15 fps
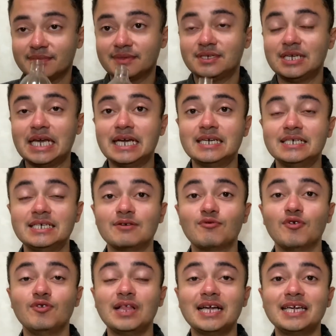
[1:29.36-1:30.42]
Chega,
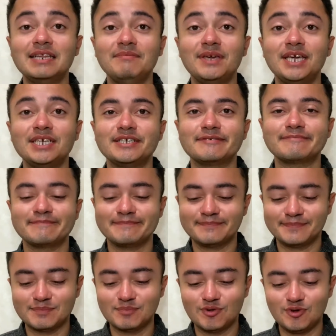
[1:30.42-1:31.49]
chegou e lacrimeja.
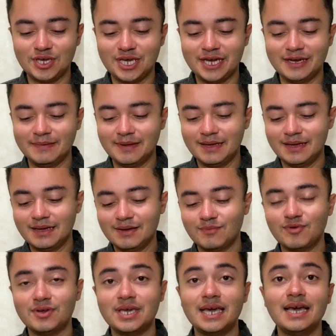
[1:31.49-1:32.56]
Por quê?
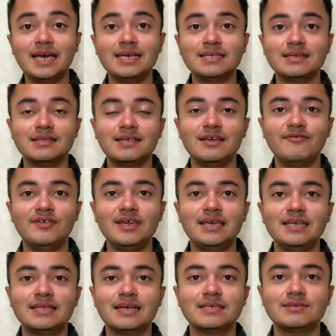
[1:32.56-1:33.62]
Porque essa leve
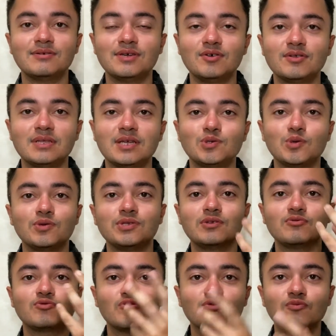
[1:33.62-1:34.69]
irritação aqui, ó, tá
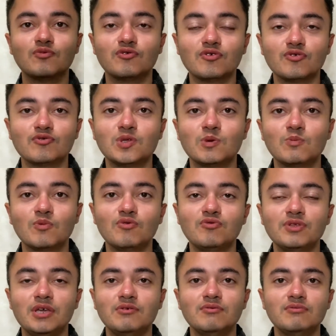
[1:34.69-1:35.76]
soltando todo o muco. Eu não tenho muco
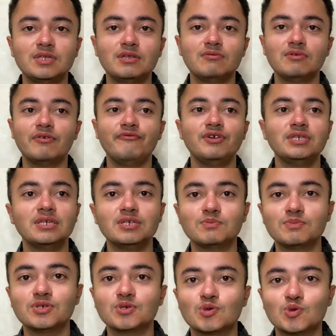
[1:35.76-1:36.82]
nenhum, então talvez seja
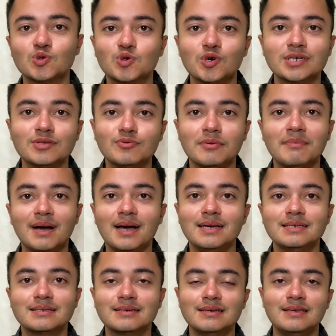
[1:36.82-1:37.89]
por isso que eu tô chorando
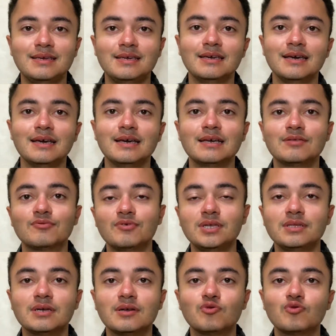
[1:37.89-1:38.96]
mais aqui. No
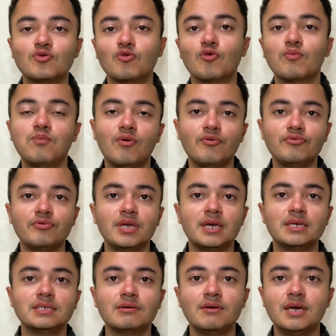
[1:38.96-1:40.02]
entanto, o ponto em
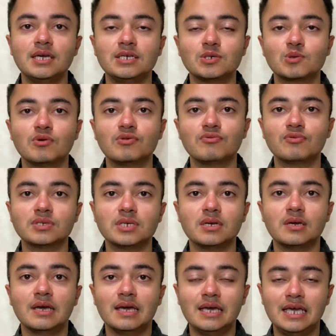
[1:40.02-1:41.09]
questão é isso. Quando
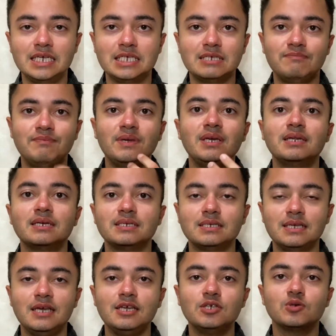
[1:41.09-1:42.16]
você respira,
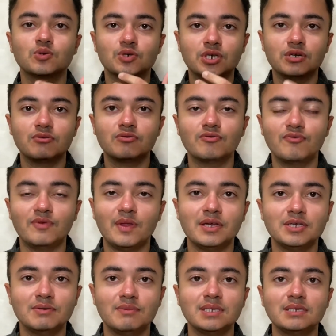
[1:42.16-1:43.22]
sente o cheiro do
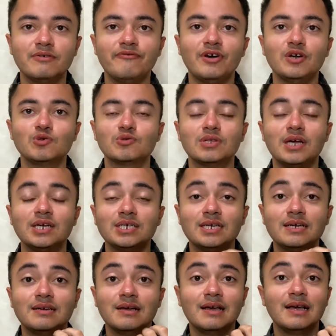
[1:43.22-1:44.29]
vinagre de maçã, vai ajudar
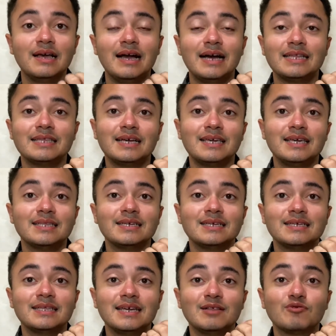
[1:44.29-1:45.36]
já a dar
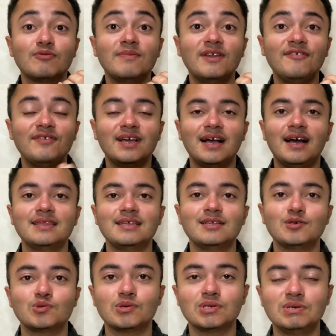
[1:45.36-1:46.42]
aquela né, lubrificada
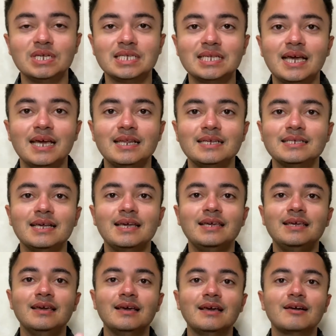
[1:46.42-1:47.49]
nas suas vias aéreas e
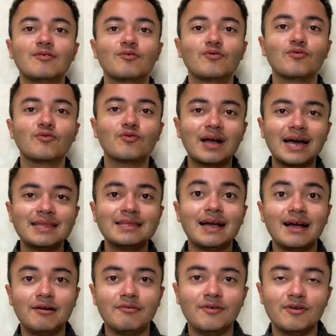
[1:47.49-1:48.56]
aí o
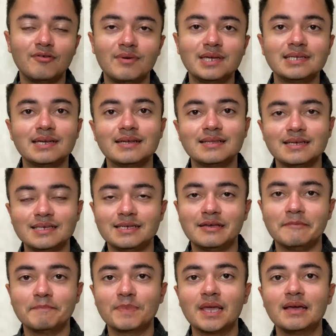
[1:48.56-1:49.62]
catarro vai começar a descer.
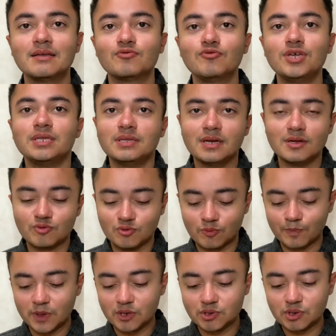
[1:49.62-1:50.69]
No entanto,
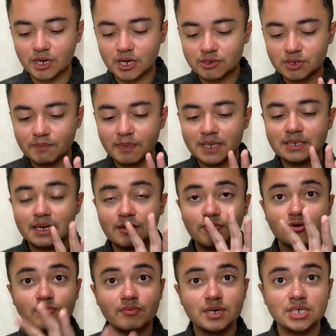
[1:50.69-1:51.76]
eu só quero te passar
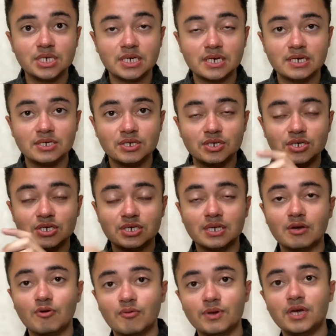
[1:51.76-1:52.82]
agora uma dica antes de
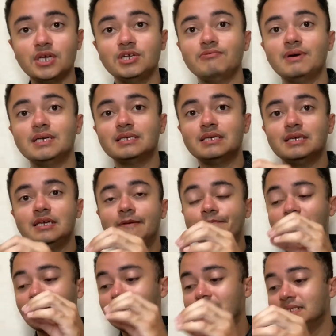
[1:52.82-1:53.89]
dizer como que a gente faz aqui
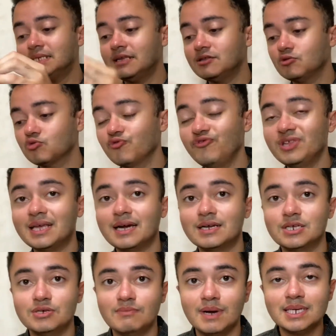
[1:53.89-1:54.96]
a receita do
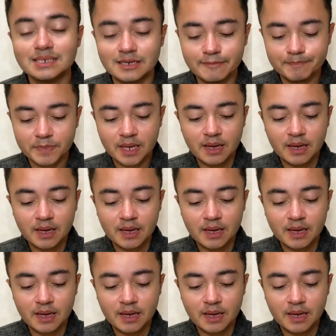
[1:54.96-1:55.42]
vinagre de maçã.